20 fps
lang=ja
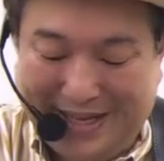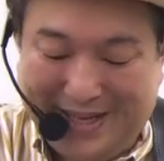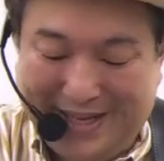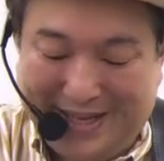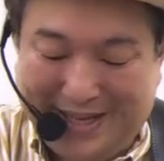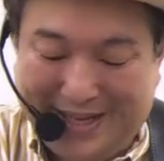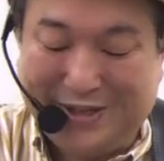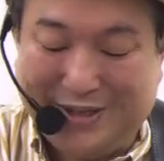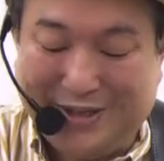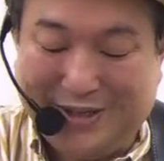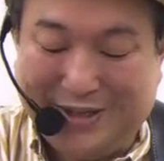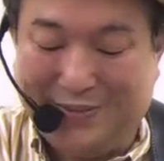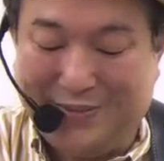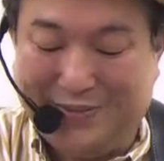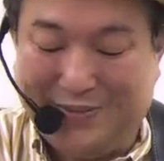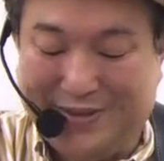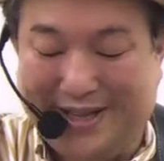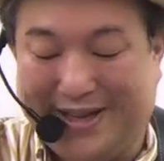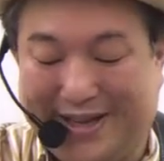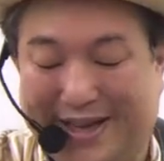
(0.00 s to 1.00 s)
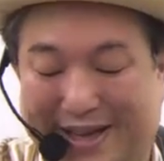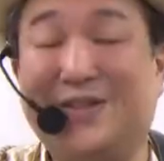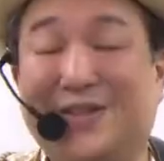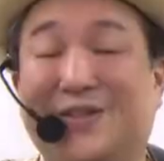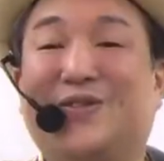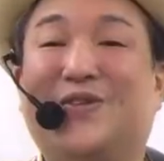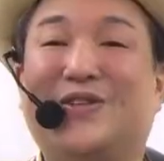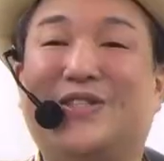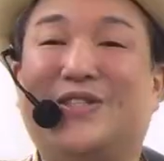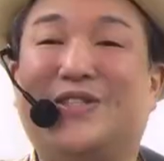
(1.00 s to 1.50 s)
それを見て感
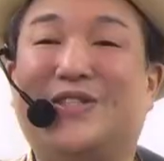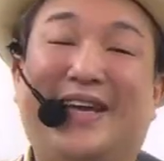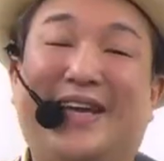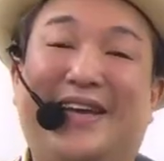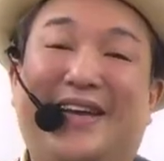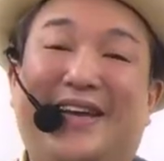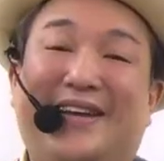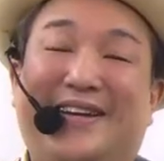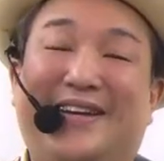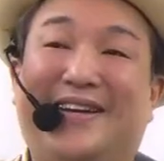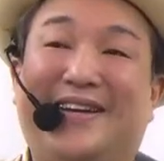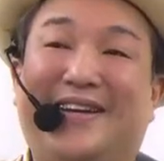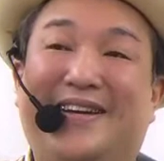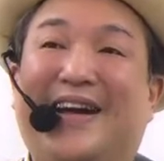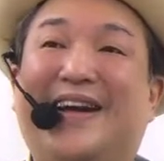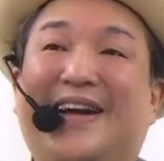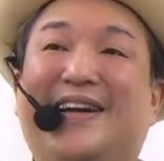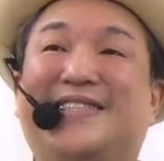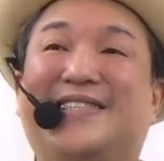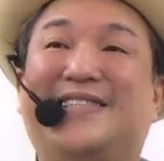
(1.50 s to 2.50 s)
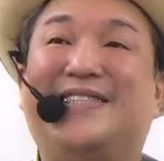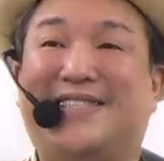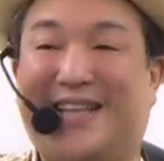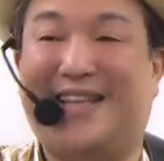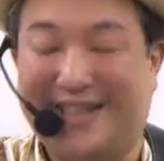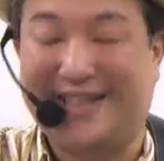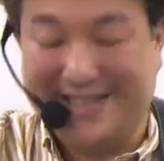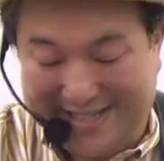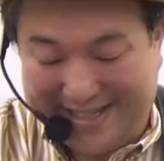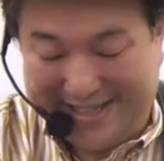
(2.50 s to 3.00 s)
動して感謝した
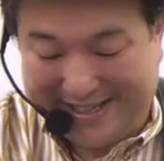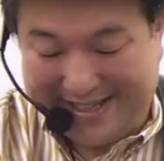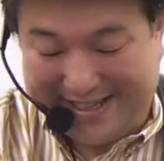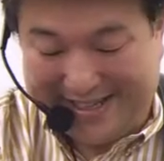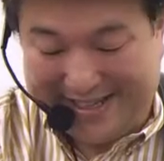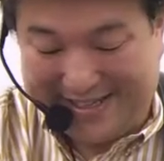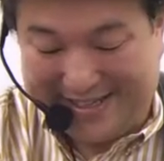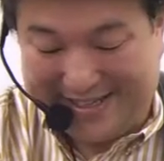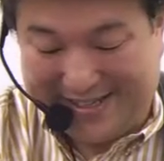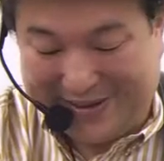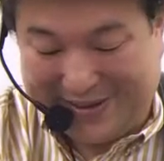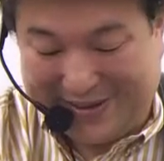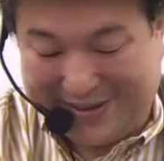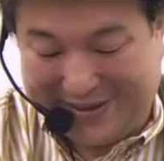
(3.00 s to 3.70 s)
らいいんじゃないでしょうか。